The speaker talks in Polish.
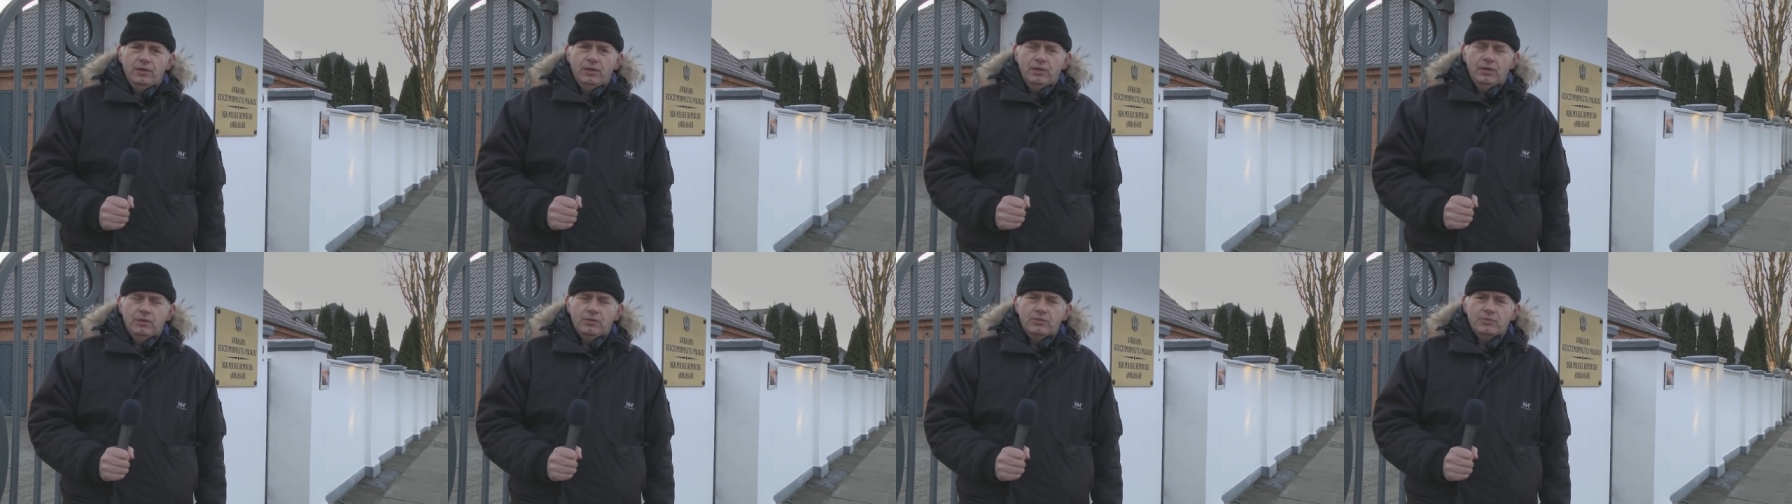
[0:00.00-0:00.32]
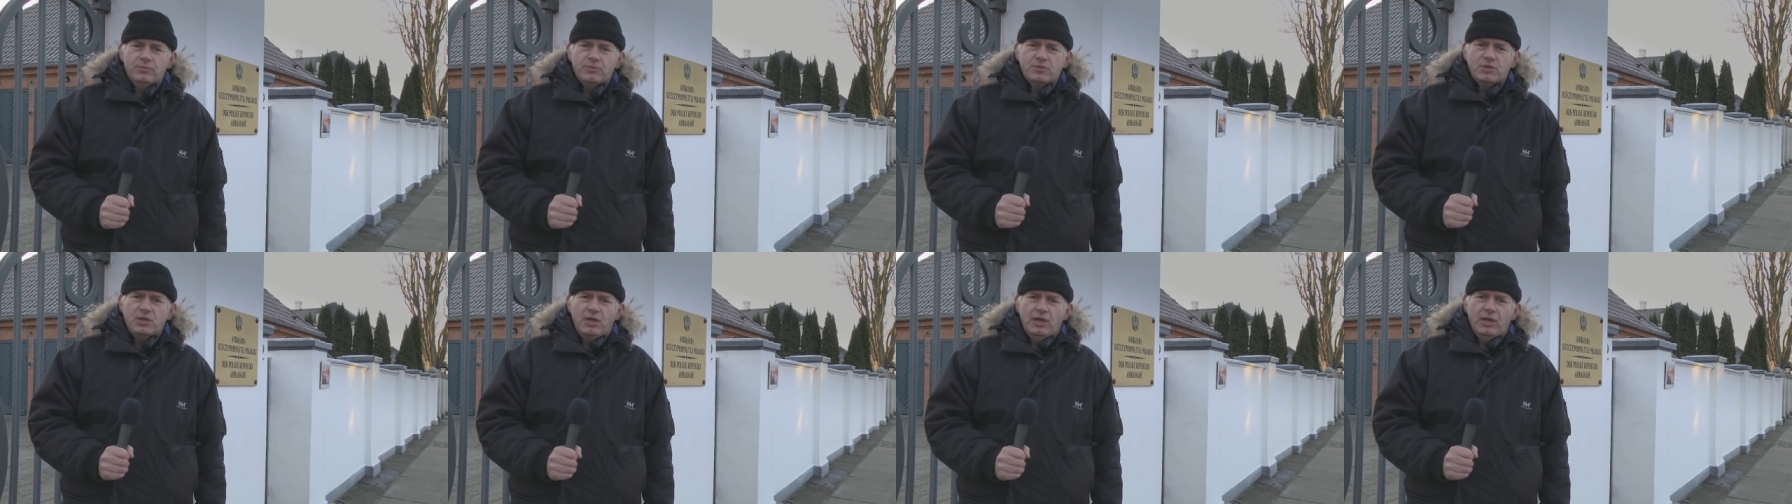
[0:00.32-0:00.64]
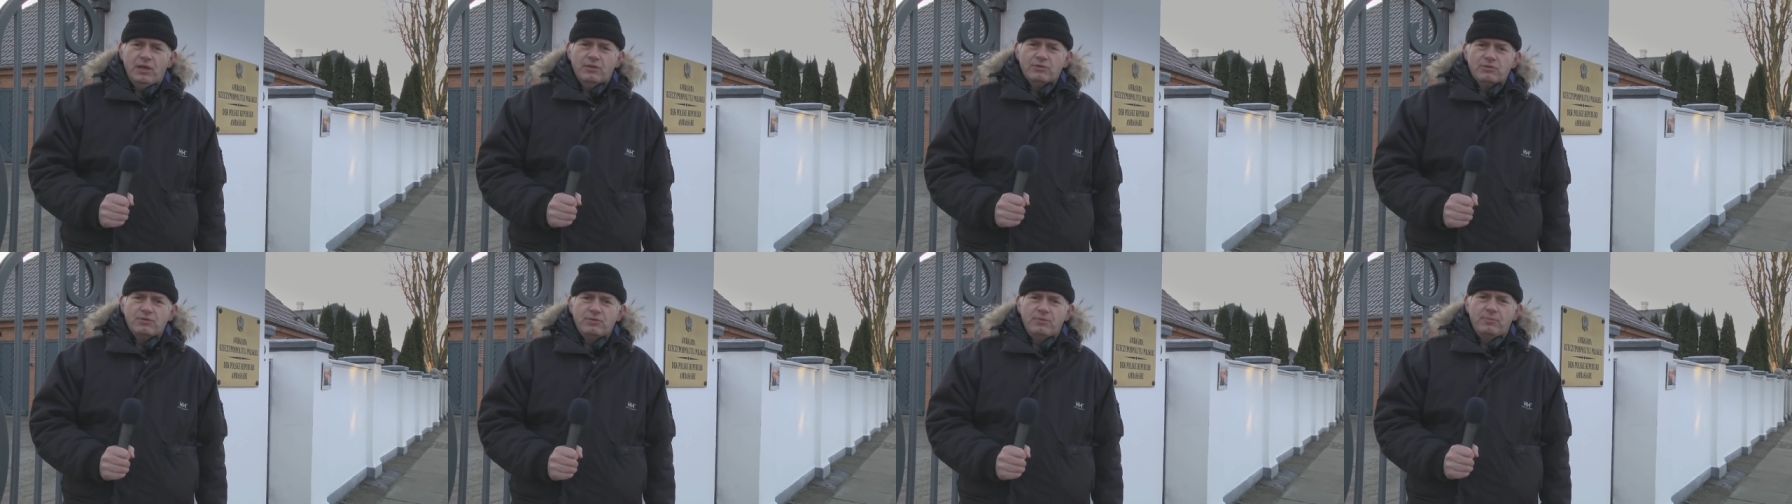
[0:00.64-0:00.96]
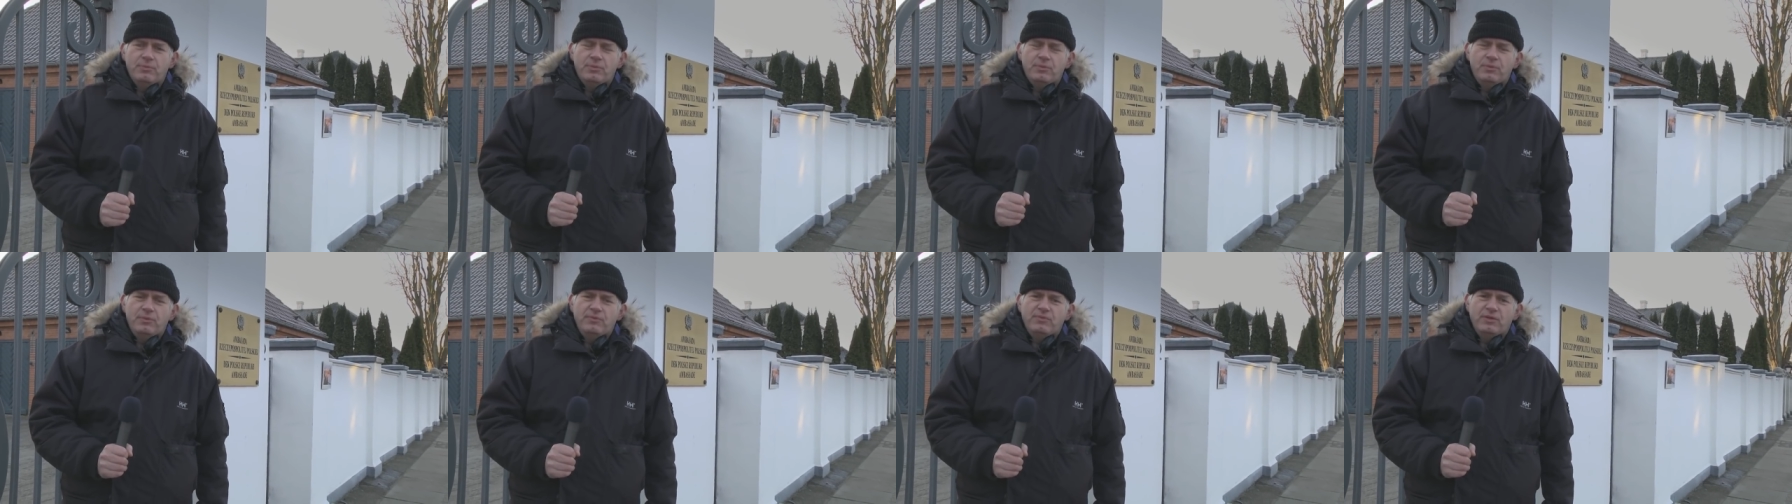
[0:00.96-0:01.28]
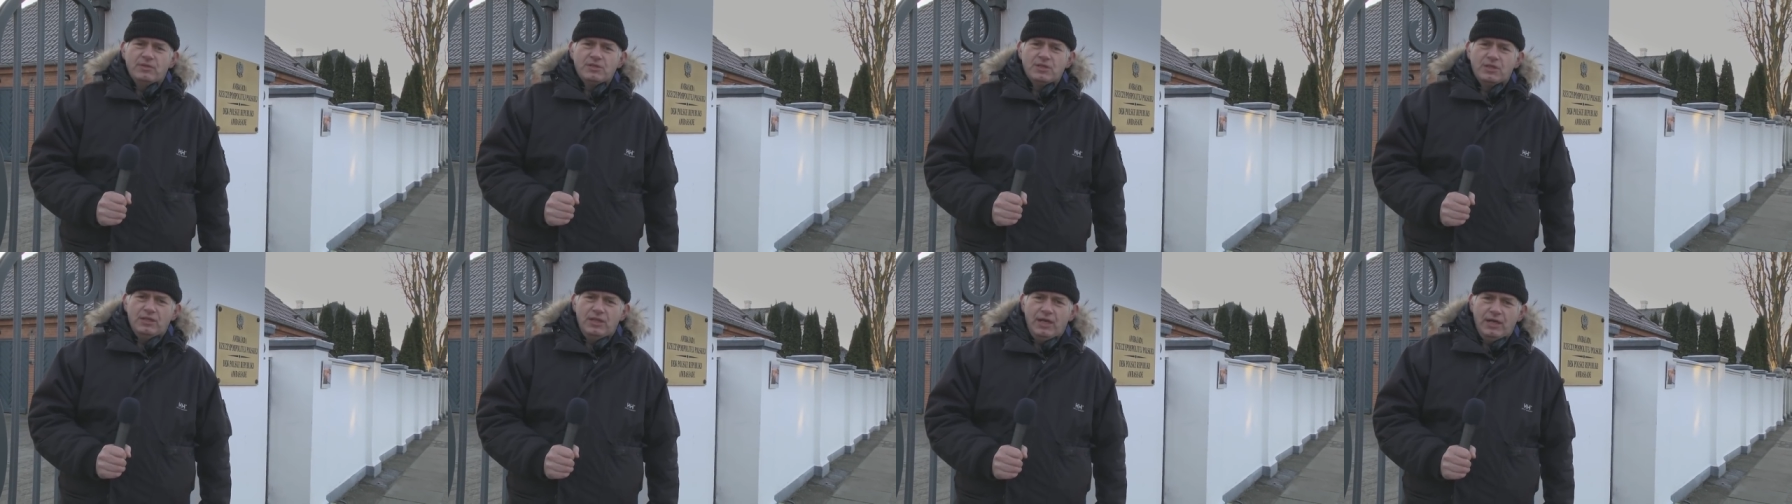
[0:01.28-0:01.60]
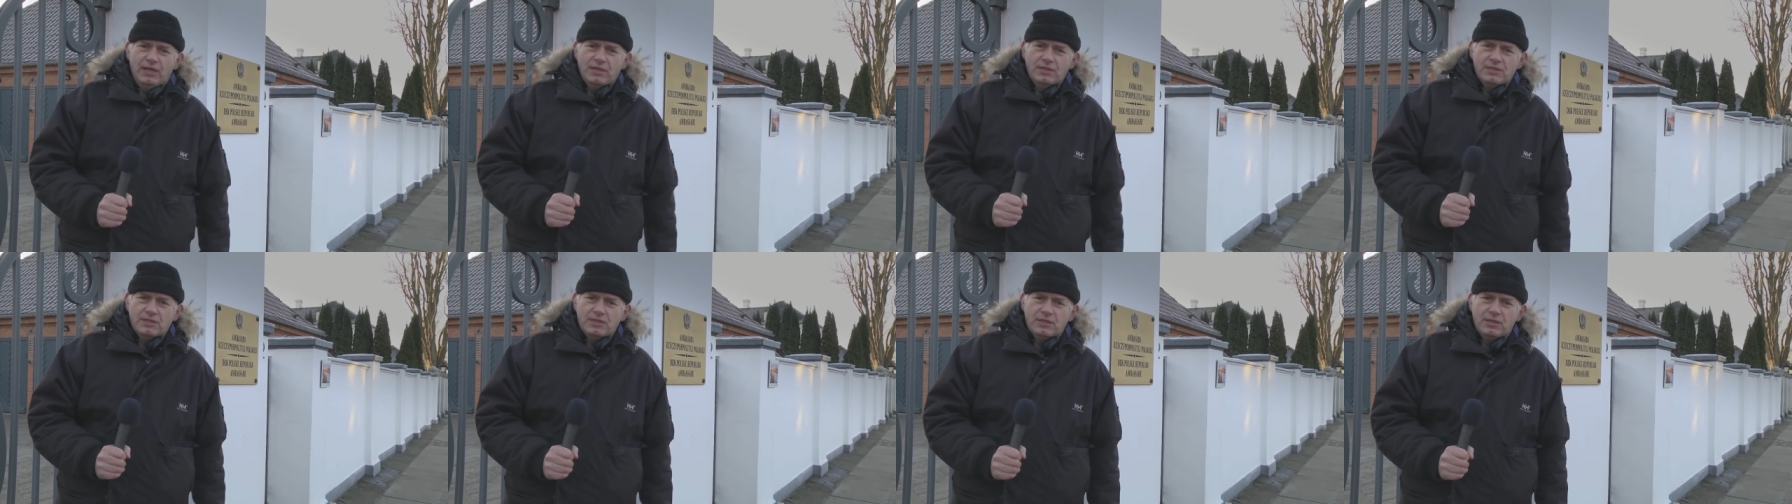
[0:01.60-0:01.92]
On tu przyjechał, żeby promować
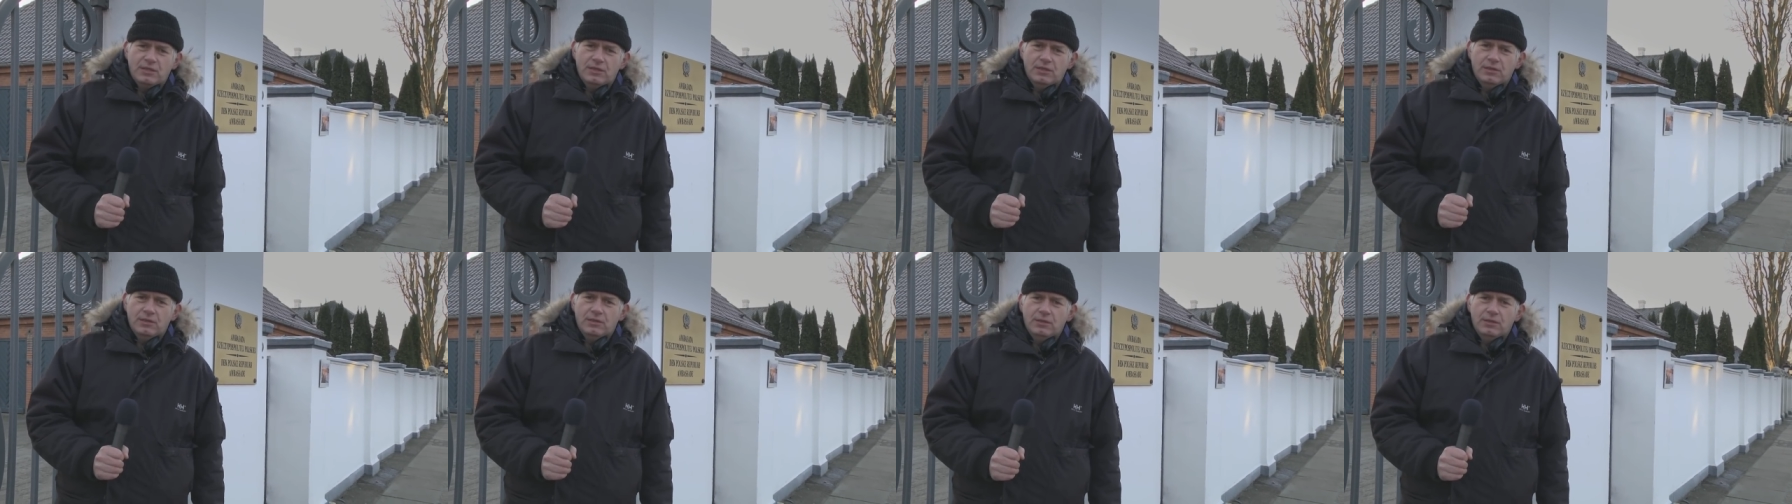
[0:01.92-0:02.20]
Gdańsk.